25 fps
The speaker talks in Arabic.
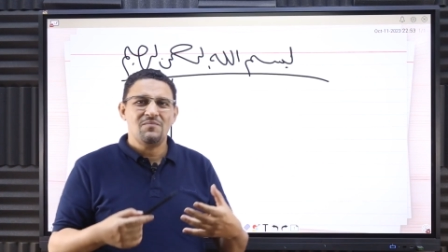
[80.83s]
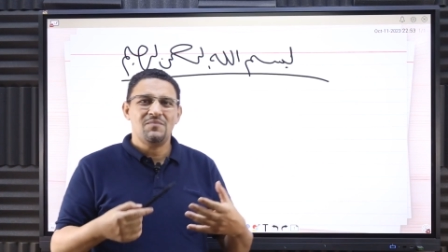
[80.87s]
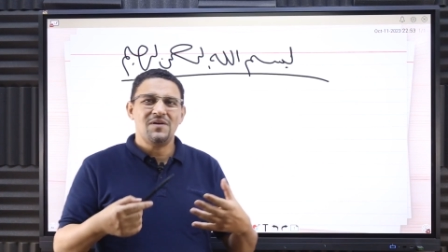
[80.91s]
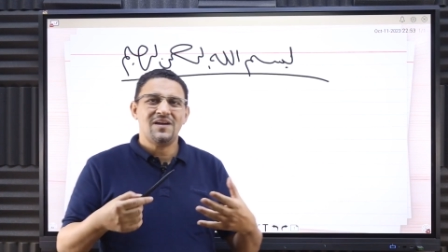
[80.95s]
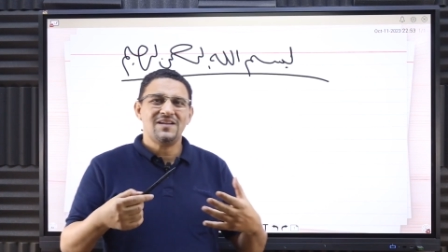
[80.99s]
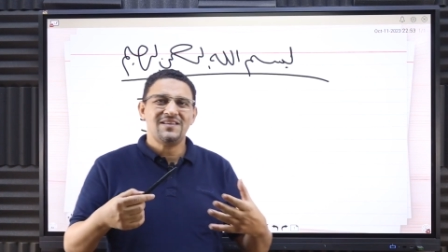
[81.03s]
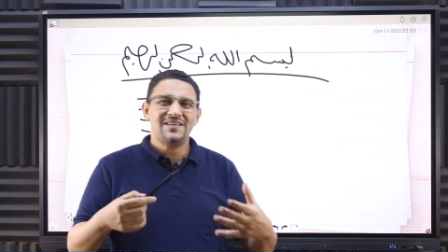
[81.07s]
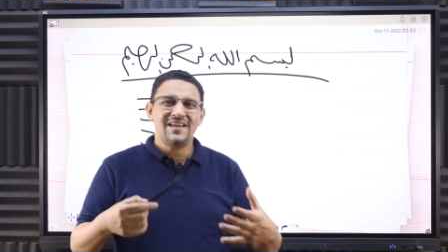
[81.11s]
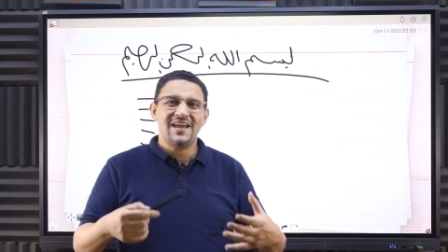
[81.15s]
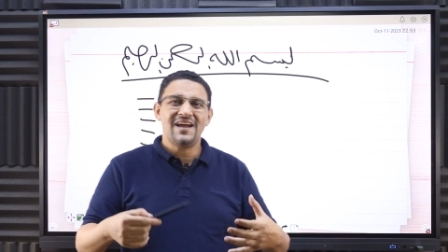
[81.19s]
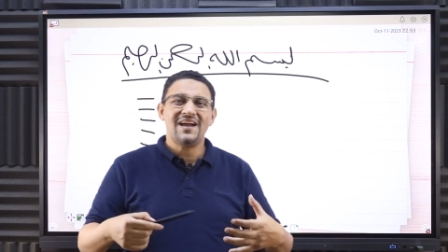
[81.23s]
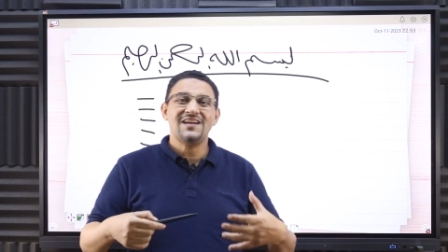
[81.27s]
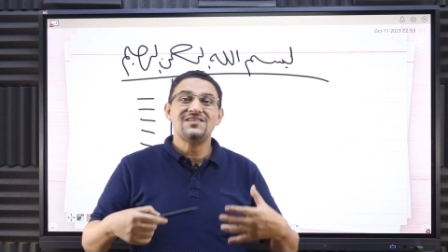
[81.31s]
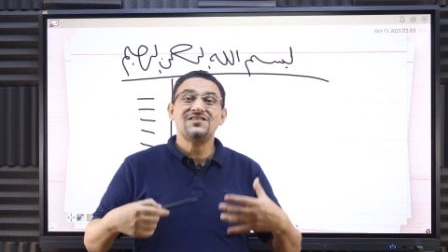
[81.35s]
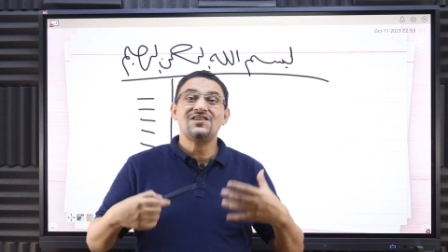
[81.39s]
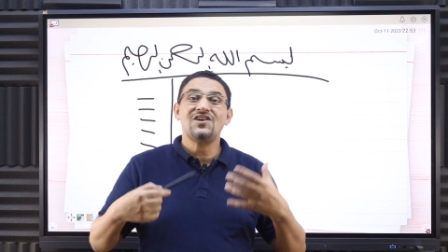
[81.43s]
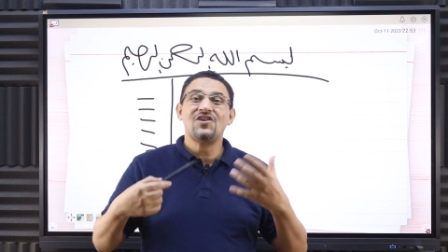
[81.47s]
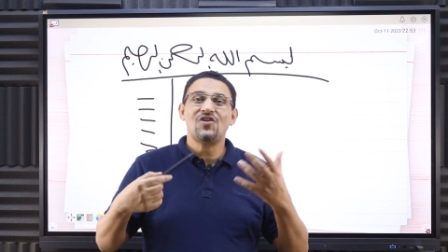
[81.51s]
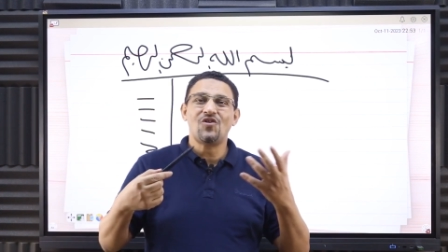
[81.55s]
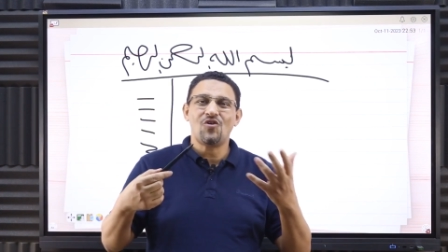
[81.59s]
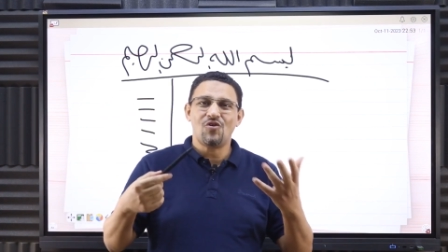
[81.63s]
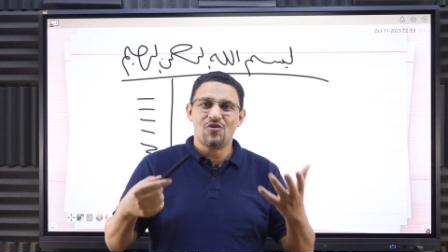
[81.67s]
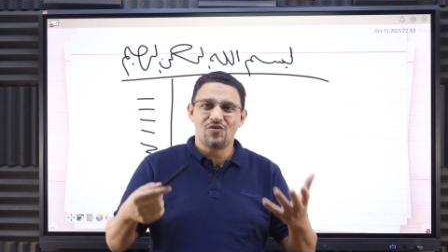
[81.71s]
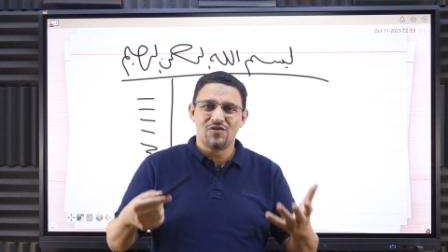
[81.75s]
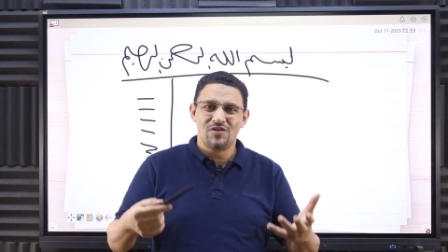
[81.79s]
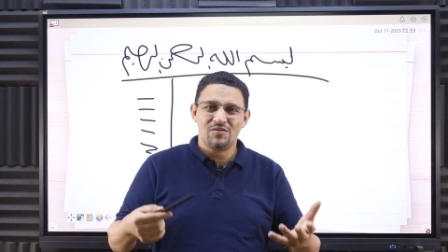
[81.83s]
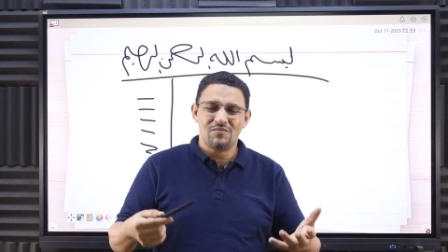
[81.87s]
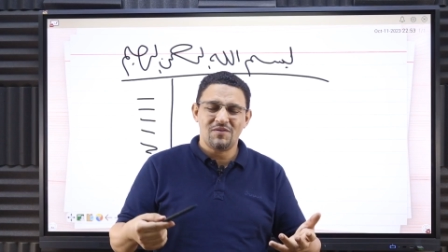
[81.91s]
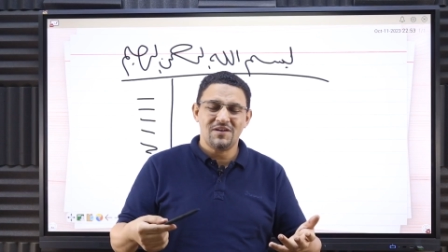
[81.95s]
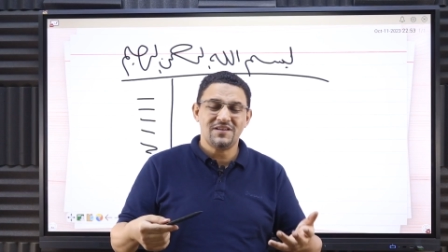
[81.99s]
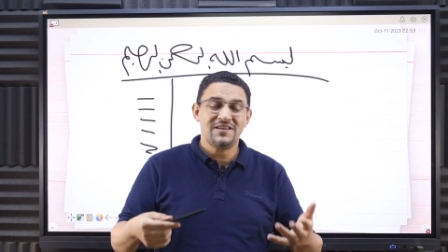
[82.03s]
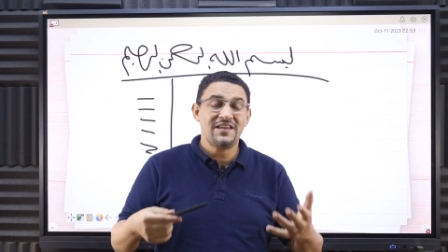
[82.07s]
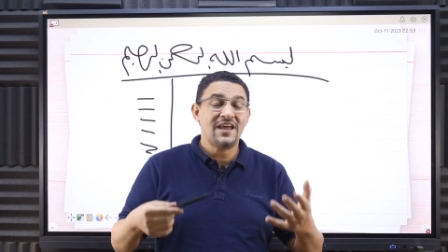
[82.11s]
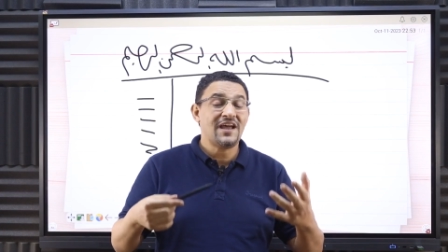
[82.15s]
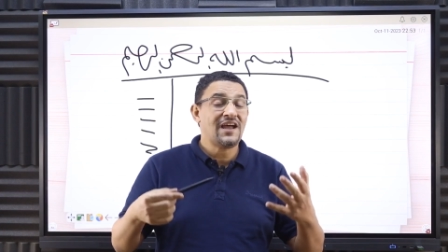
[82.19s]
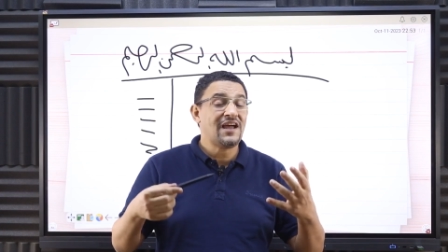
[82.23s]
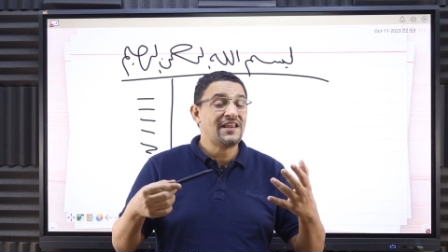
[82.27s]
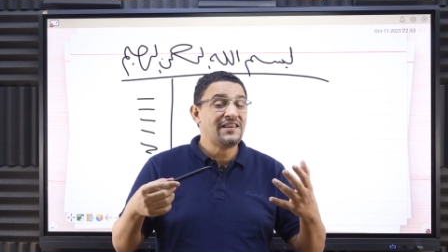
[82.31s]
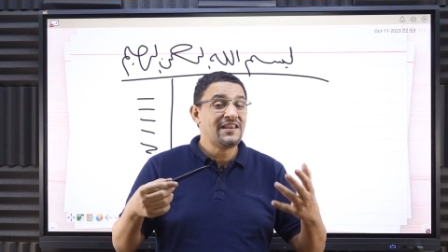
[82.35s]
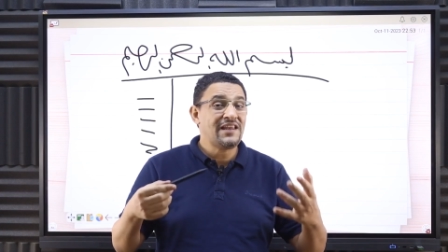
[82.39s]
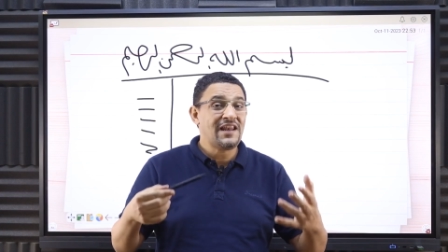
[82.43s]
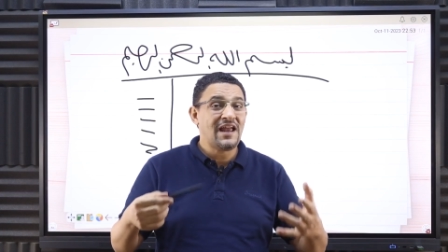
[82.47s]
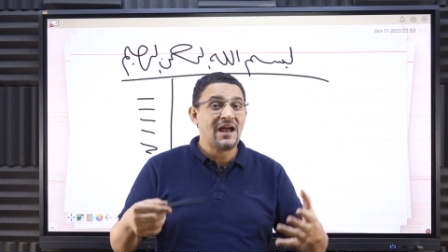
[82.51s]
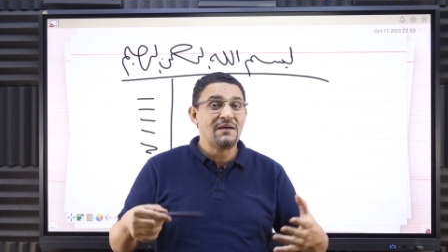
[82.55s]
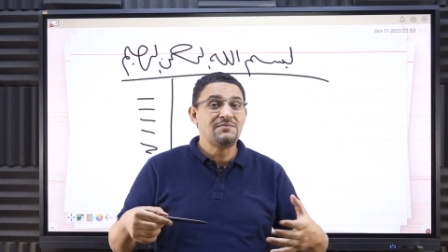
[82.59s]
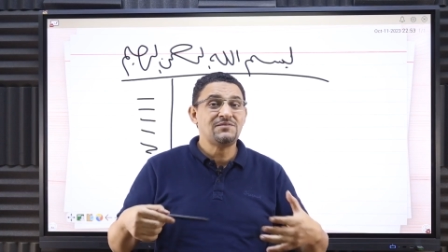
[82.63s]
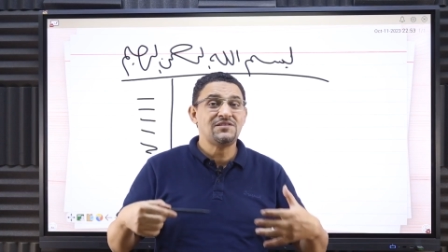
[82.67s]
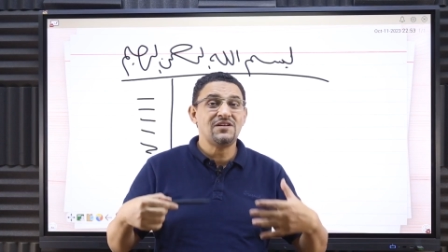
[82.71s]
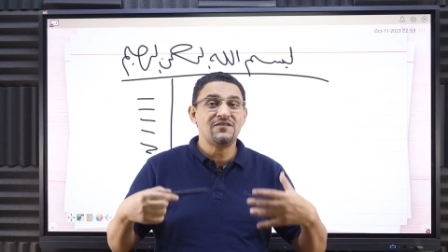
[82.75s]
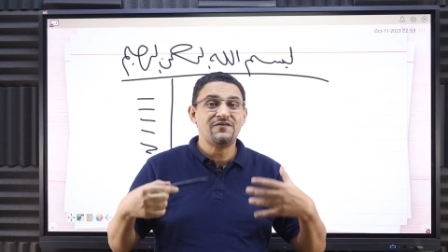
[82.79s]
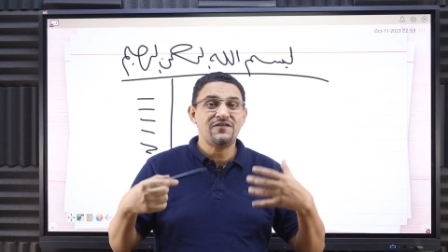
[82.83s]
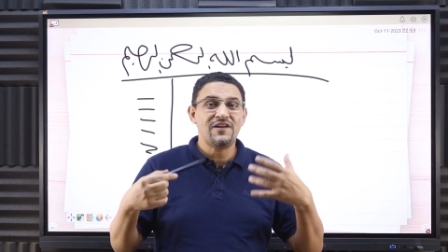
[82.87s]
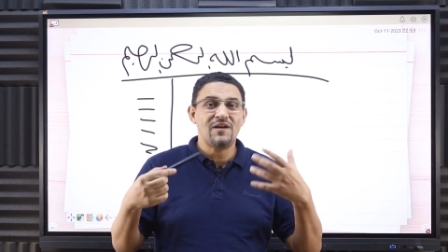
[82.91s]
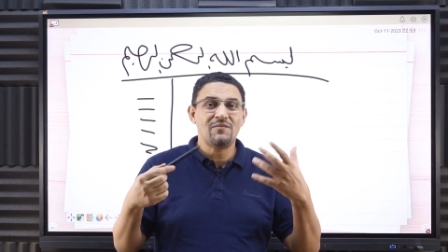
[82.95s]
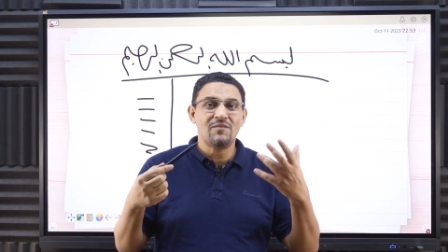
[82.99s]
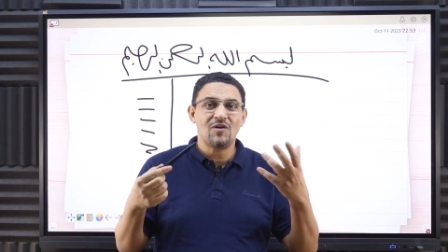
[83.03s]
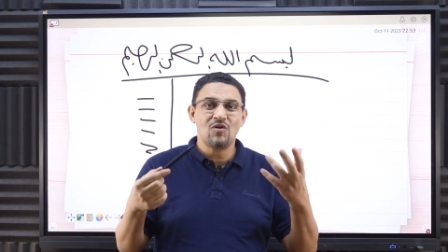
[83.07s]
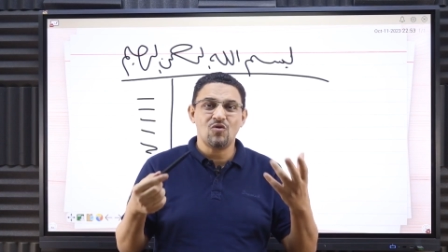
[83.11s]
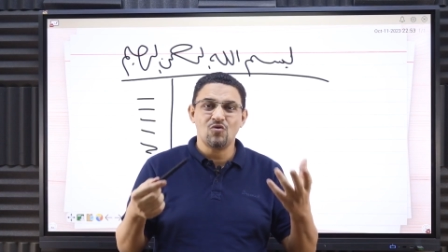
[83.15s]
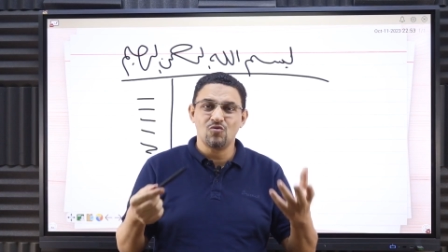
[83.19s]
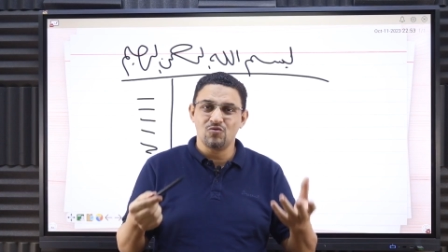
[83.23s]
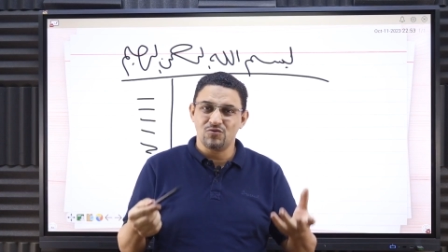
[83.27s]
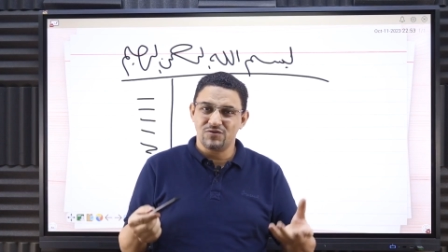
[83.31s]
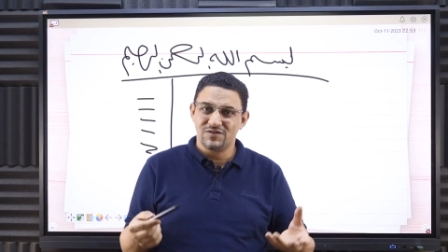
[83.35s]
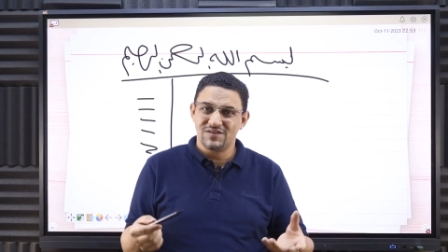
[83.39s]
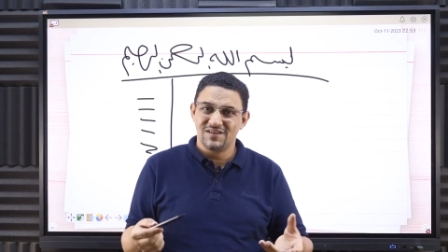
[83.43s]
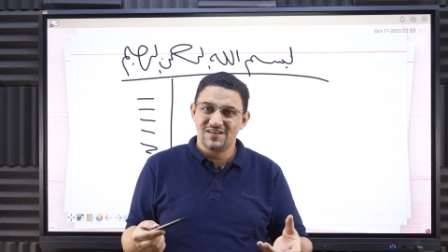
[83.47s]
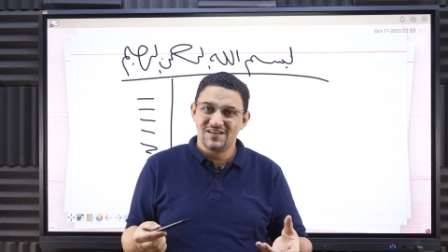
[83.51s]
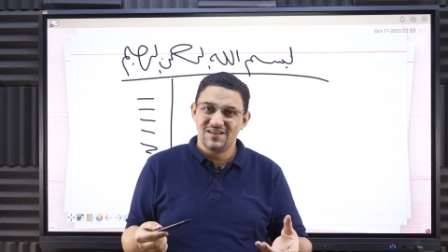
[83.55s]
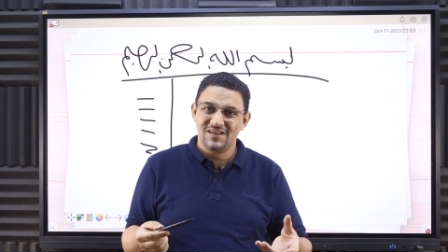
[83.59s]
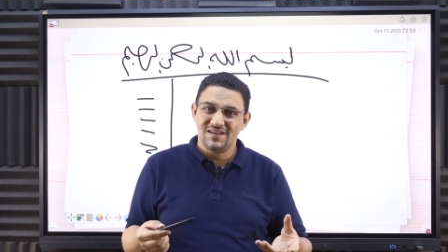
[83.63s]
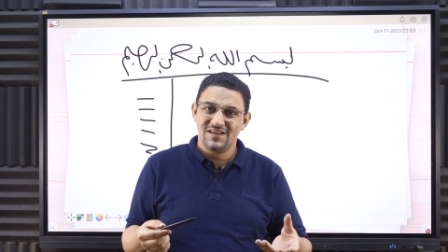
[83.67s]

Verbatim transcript: محتاجه تكرار محتاجه ان انا ابذل فيها مجهود